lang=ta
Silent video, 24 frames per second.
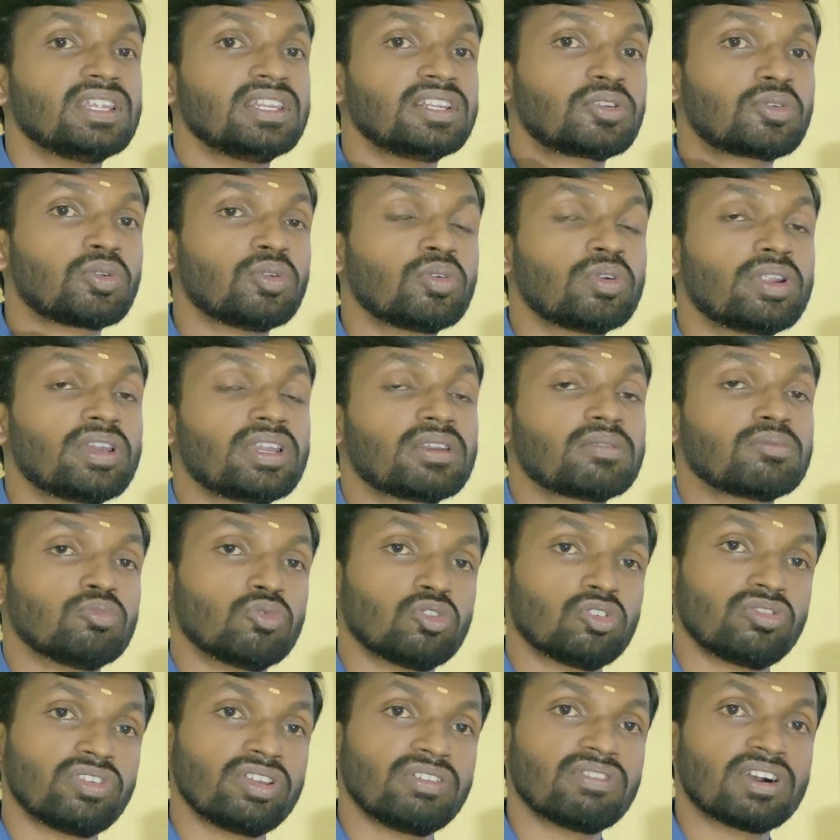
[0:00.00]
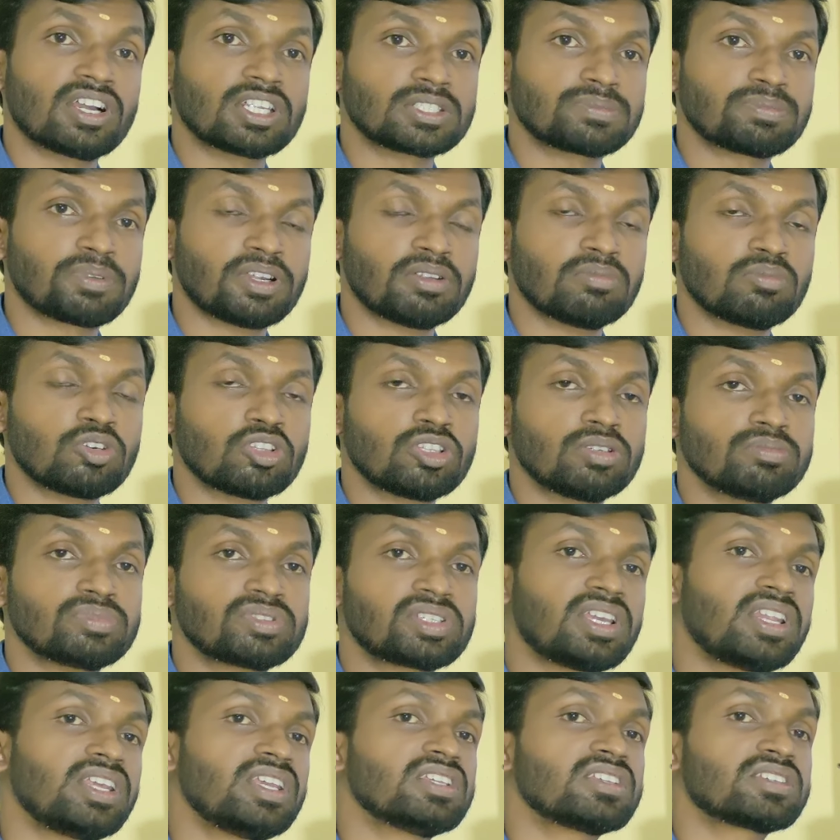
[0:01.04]
இன்க்ளூடிங் மூவி வாட்ச் பண்ணும்போதும்
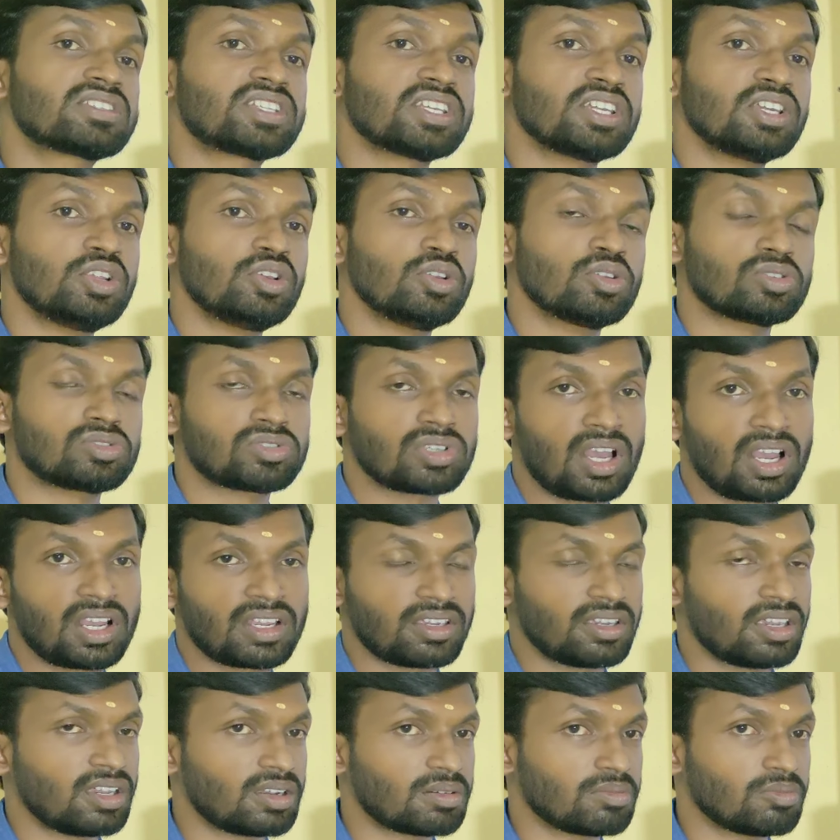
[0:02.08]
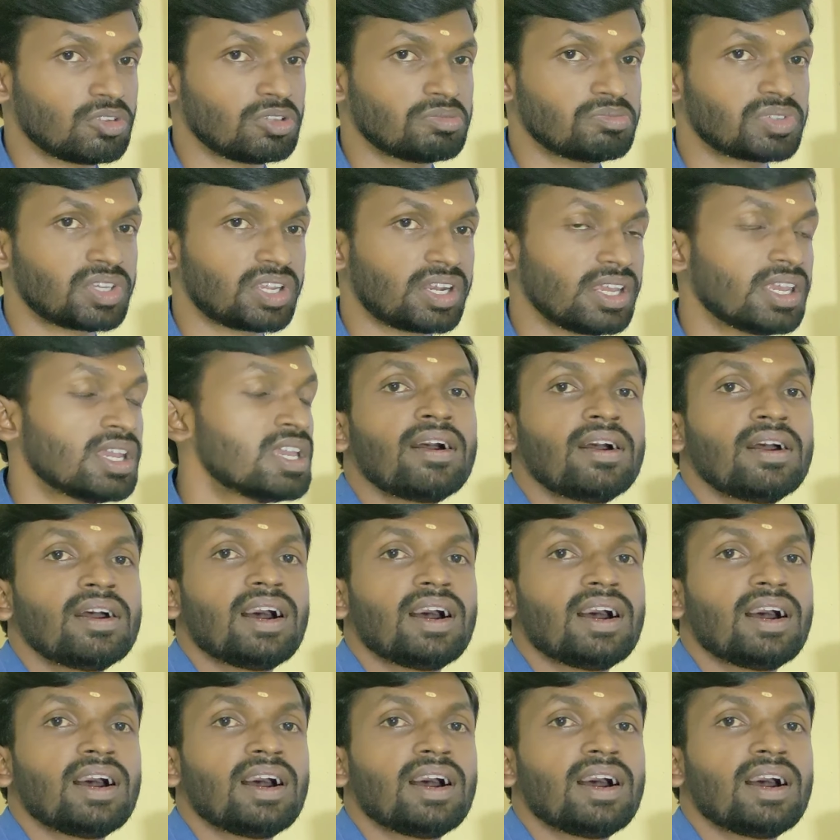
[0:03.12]
சரி ஸ்டீரியோ சாங் கேட்கும்போதும் சரி